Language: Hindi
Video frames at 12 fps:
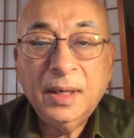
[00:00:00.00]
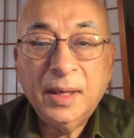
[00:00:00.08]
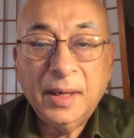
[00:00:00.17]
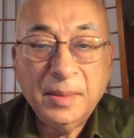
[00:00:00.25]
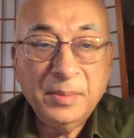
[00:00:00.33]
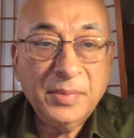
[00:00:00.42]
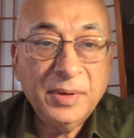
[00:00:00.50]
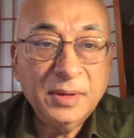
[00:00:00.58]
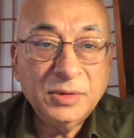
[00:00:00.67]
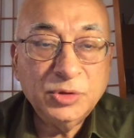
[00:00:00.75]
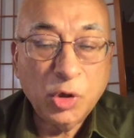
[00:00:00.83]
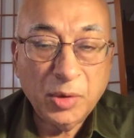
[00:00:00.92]
नंबर
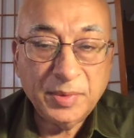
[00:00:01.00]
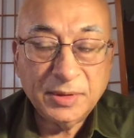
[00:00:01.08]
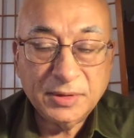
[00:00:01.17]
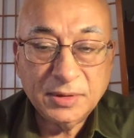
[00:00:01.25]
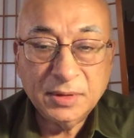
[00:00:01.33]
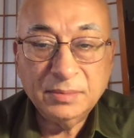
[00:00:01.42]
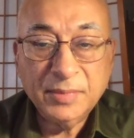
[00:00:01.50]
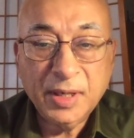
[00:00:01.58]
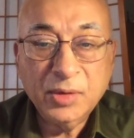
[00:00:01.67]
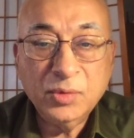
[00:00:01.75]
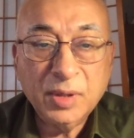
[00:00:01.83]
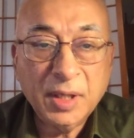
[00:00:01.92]
चौबीस
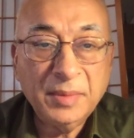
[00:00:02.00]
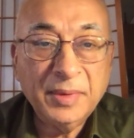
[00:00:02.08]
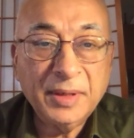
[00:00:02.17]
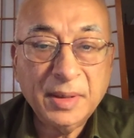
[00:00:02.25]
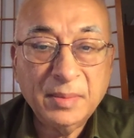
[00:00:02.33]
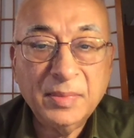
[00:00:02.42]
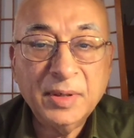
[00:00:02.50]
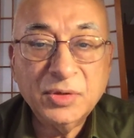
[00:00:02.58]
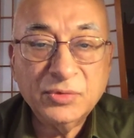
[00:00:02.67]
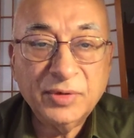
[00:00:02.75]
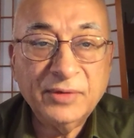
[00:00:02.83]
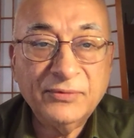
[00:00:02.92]
बायोकेमिक नंबर
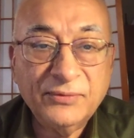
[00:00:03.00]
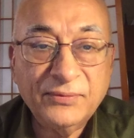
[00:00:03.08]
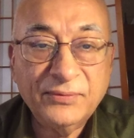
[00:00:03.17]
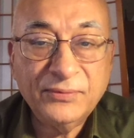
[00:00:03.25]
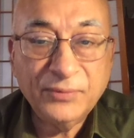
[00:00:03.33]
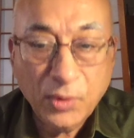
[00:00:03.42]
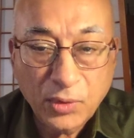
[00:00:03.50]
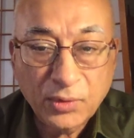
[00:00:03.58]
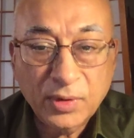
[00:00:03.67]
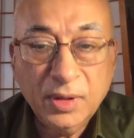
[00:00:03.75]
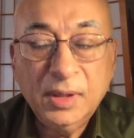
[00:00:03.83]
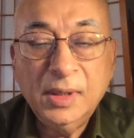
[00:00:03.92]
ट्वेंटी
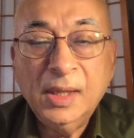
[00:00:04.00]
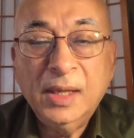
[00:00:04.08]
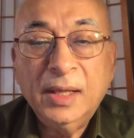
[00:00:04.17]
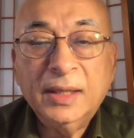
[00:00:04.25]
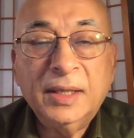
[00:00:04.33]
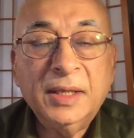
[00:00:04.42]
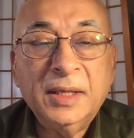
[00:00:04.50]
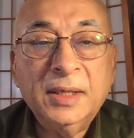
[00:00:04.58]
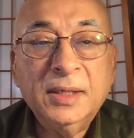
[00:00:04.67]
फोर की